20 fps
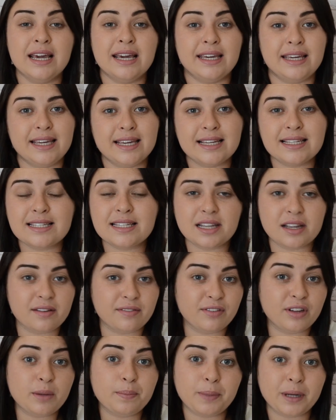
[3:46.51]
Ia
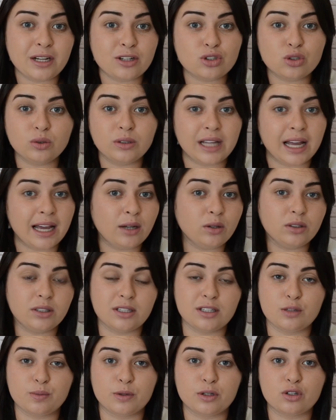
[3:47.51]
servir para ajudar
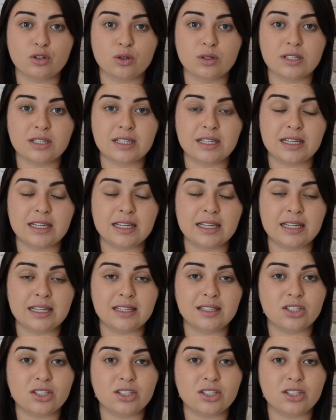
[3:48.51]
outras pessoas que